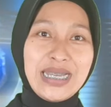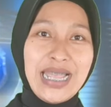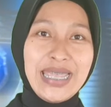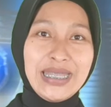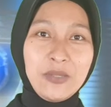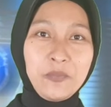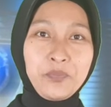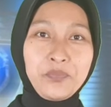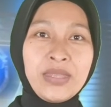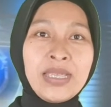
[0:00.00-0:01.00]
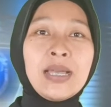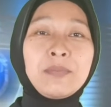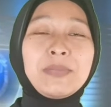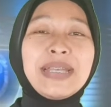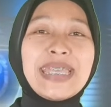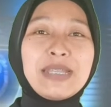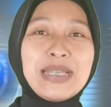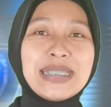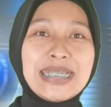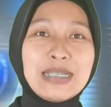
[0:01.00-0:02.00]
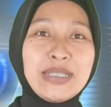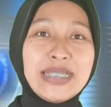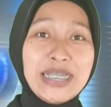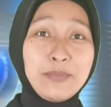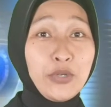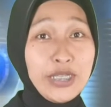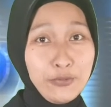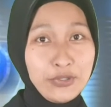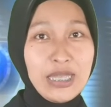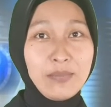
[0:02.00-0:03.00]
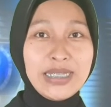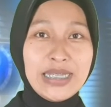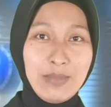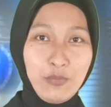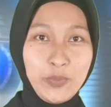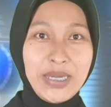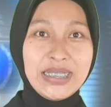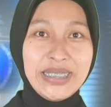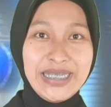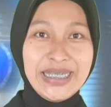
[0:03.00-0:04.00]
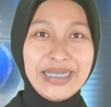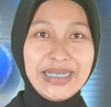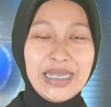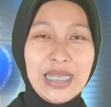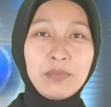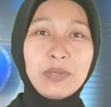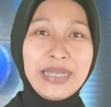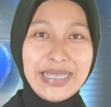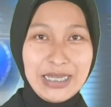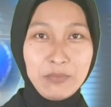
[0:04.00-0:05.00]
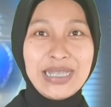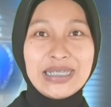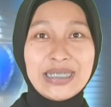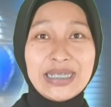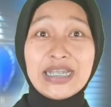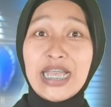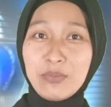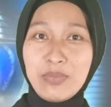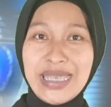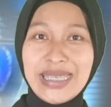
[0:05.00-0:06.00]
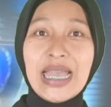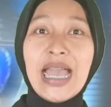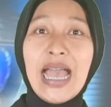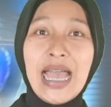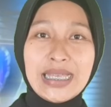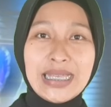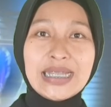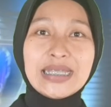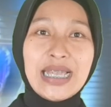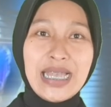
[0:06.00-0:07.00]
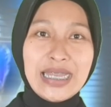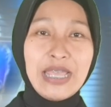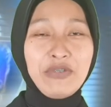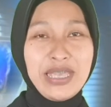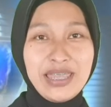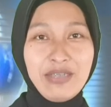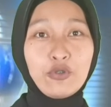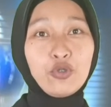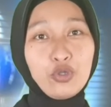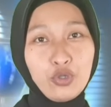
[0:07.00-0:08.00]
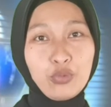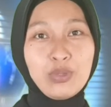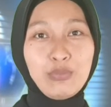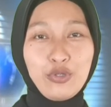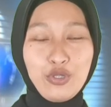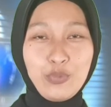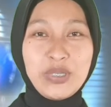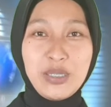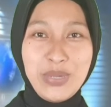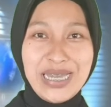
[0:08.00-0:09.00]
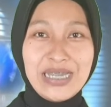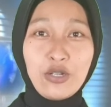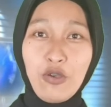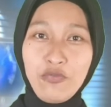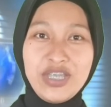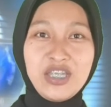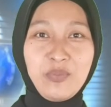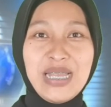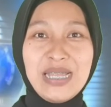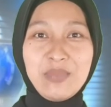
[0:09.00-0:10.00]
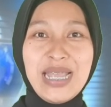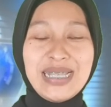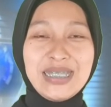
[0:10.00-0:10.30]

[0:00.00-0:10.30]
terkait. Pemakaian masker menjadi poin utama dalam operasi ini. Pemakaian masker dengan baik akan sangat efektif untuk memutus penyebaran COVID-19.